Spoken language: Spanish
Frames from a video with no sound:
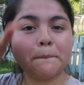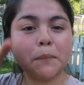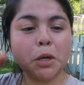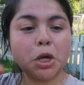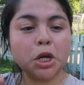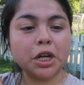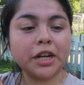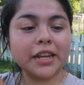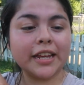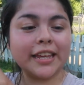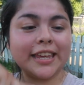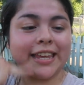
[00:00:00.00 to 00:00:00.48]

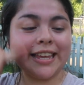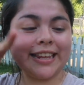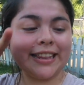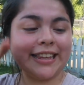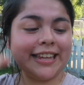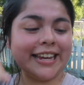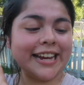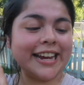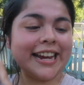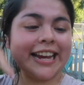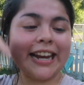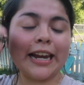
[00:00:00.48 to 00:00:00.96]
Porque quien
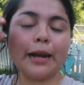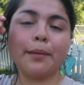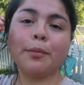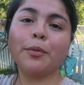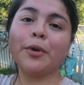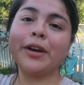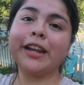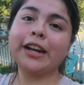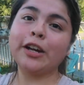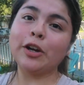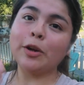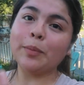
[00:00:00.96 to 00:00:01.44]
diga que las
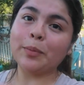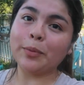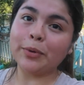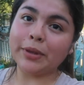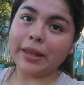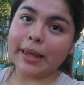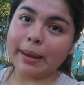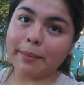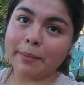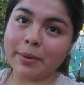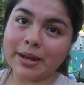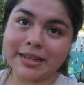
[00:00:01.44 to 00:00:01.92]
mujeres no
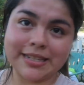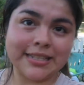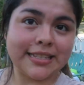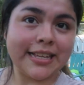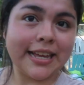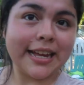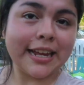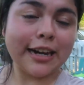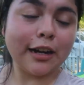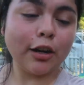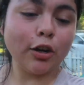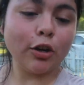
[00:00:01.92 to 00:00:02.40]
podemos
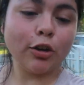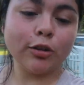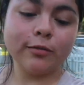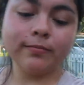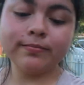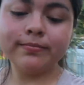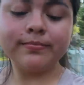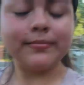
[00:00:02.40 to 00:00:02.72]
hacerlo,